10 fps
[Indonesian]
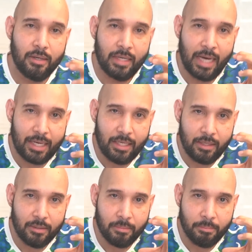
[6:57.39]

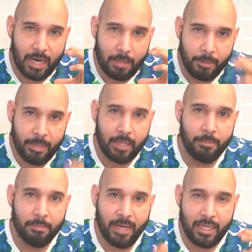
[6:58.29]
dari para pemain yang
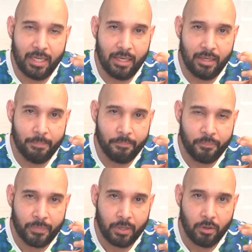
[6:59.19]
bermain di
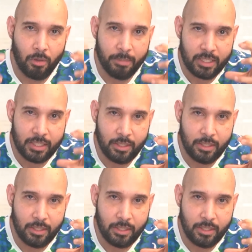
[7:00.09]
kompetisi